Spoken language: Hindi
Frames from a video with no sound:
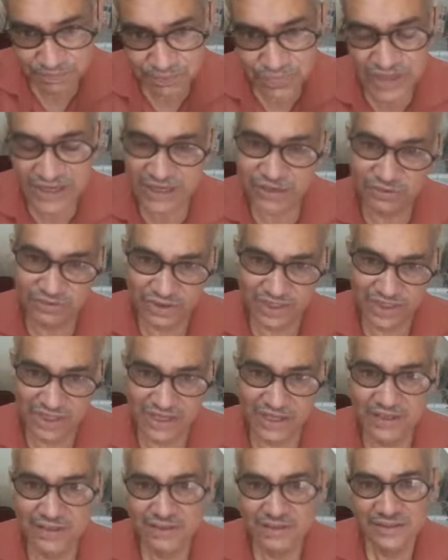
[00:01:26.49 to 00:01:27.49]
प्रिय होते
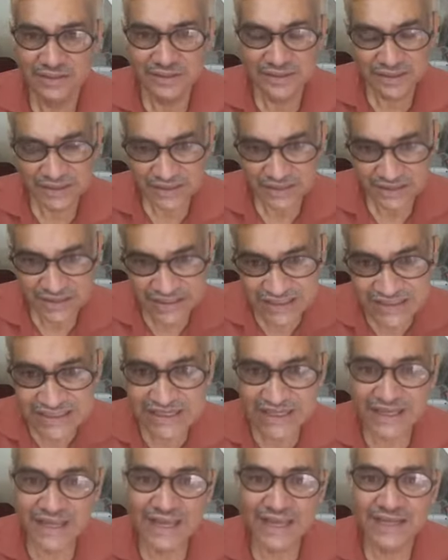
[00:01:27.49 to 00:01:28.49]
हैं
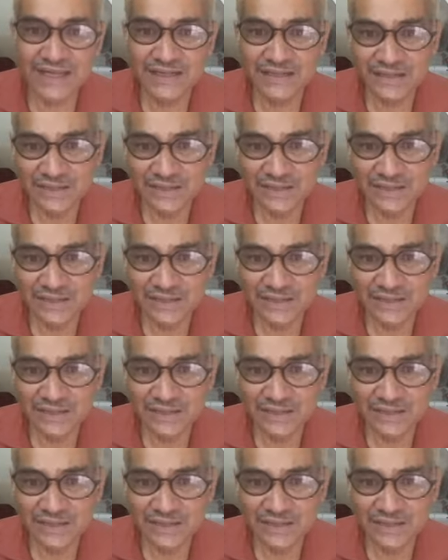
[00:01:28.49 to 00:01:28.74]
इसलिए